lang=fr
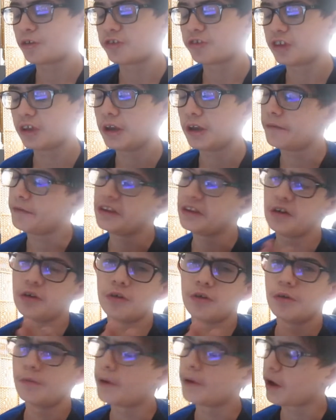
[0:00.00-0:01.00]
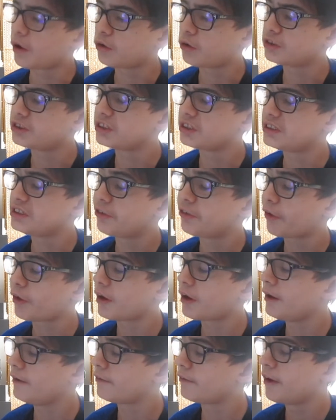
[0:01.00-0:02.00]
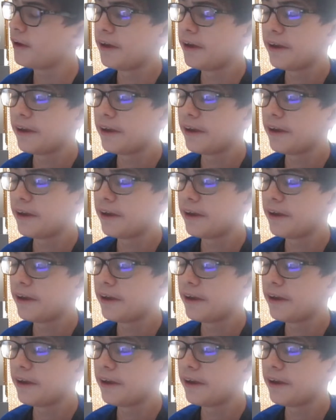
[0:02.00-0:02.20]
c'est les vidéos mercredi 10h15